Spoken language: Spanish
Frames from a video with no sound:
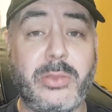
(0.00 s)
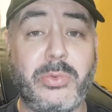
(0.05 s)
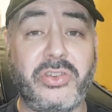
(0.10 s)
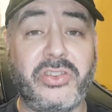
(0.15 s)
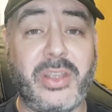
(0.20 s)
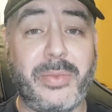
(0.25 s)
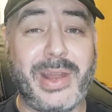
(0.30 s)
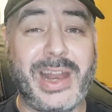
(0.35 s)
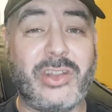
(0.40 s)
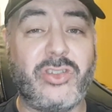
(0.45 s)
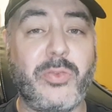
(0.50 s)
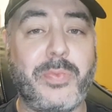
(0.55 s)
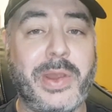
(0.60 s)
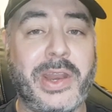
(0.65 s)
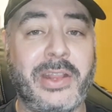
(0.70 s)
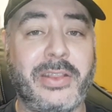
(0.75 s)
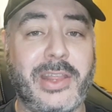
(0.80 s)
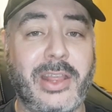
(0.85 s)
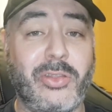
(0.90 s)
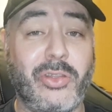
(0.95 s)
sistema era Super
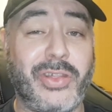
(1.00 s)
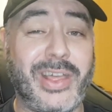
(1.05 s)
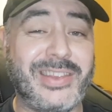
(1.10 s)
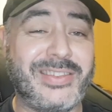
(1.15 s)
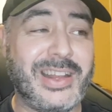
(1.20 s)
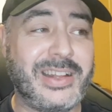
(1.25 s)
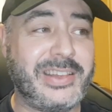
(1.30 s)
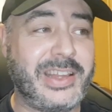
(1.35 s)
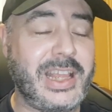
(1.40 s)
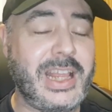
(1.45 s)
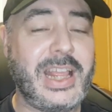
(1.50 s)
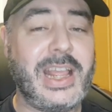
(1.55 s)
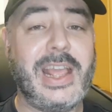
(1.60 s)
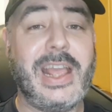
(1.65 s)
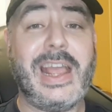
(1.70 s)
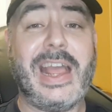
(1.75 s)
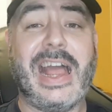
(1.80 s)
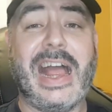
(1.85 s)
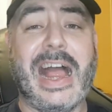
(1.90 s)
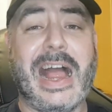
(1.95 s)
Nintendo, de ahí salte
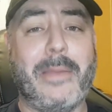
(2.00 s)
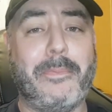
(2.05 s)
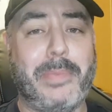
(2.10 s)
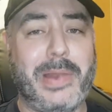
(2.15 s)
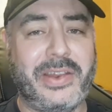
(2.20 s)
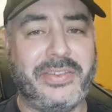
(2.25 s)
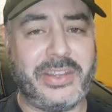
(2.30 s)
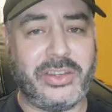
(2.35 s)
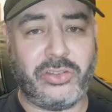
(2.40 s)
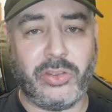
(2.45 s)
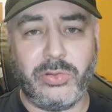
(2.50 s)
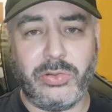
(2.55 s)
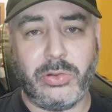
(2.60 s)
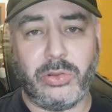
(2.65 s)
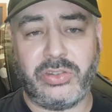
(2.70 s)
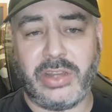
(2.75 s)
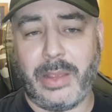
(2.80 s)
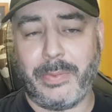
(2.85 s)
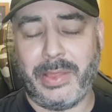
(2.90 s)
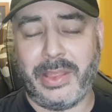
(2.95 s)
a PlayStation 1, o
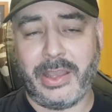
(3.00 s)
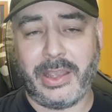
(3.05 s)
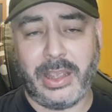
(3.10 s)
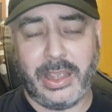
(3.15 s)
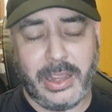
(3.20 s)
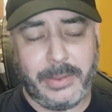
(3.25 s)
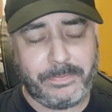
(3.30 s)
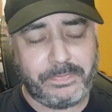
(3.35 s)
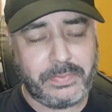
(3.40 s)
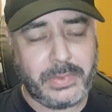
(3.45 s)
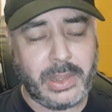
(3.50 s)
sea, me dejé